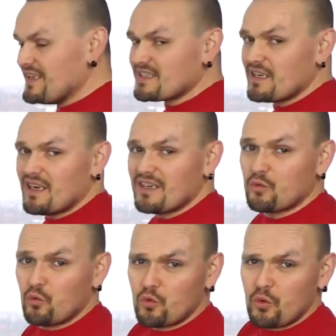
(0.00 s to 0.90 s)

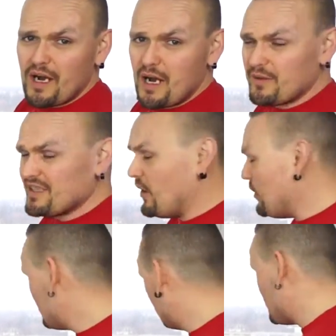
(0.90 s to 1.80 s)
Feldsalat. Rucola habe ich
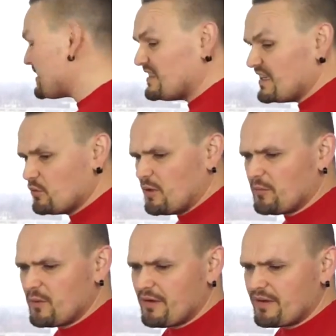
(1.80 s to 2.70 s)
auch. Muss ich denn
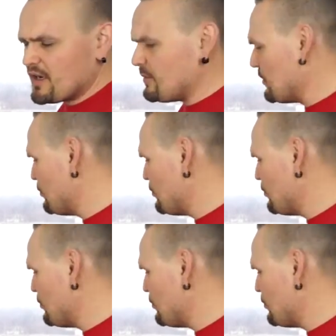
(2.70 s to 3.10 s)
überhaupt noch mal fragen,